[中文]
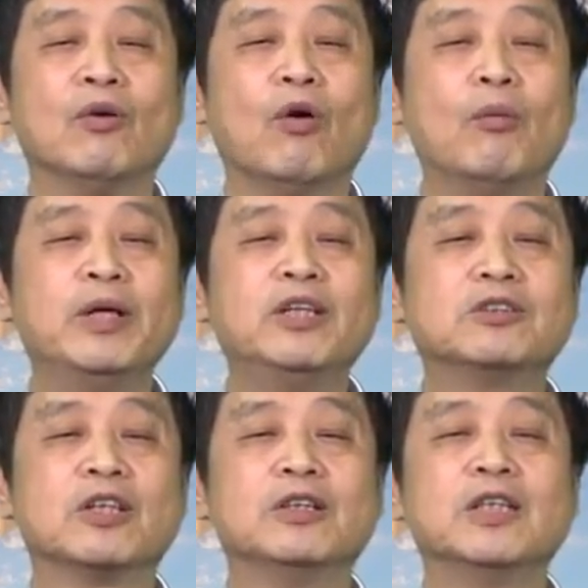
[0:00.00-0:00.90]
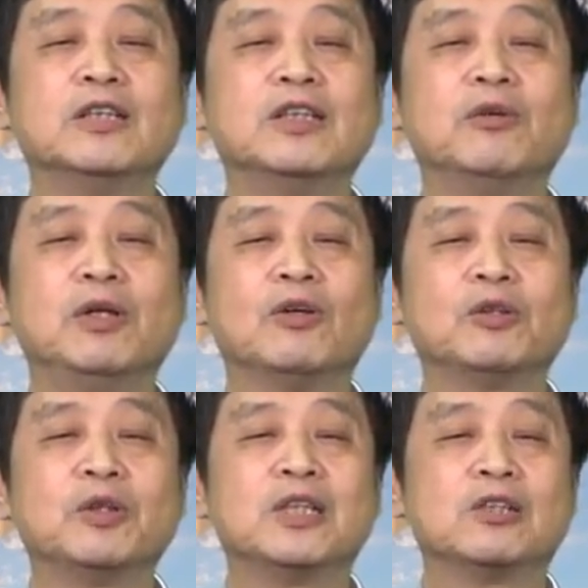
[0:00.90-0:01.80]
我们有责任，因为
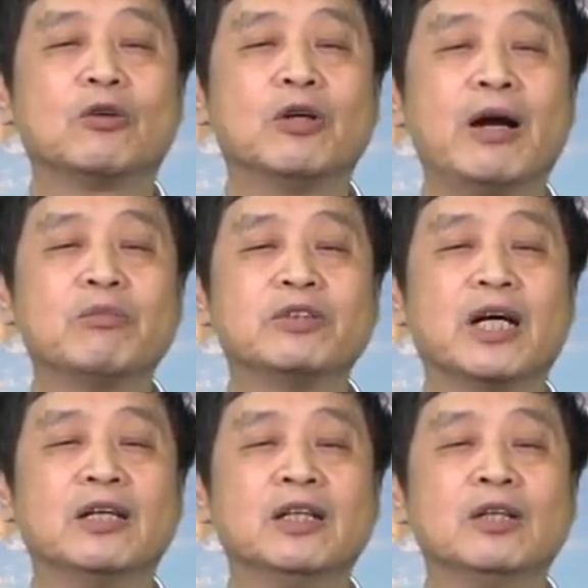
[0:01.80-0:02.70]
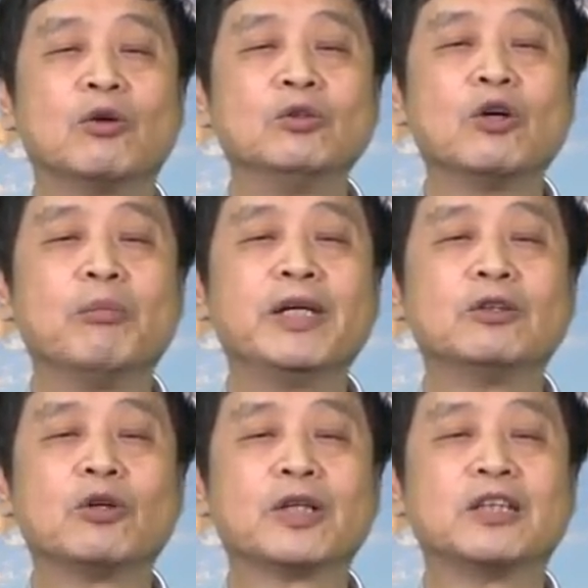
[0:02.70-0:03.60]
罗瑞卿是公安部长，工作没
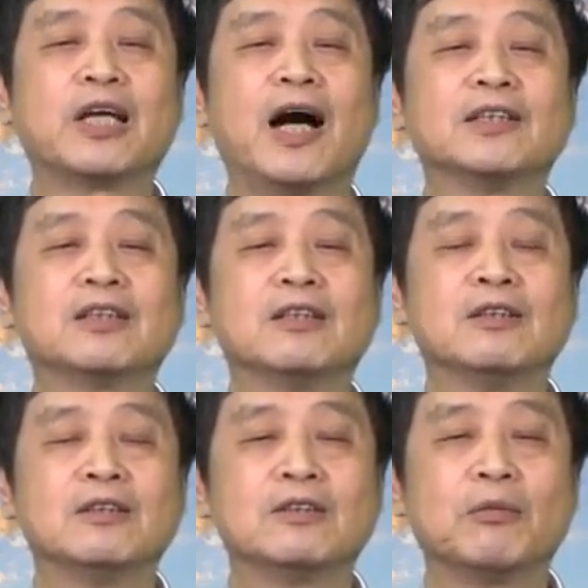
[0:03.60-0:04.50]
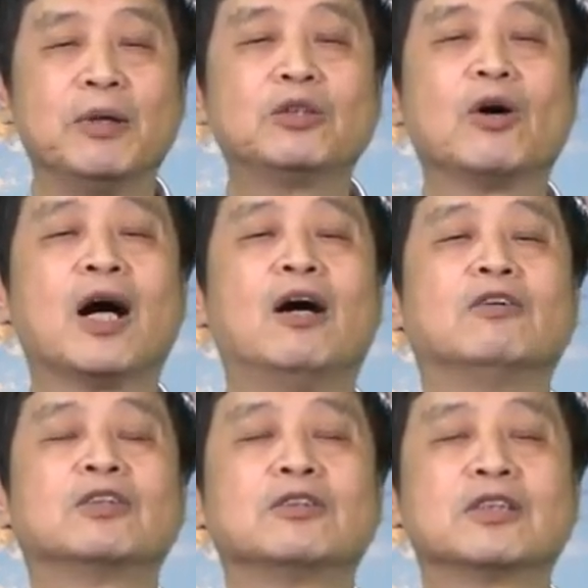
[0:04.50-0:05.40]
有做到家，没做
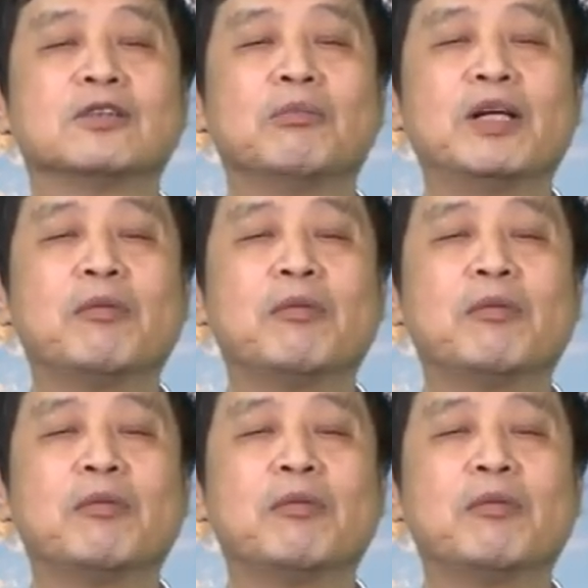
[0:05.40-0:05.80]
好，就是没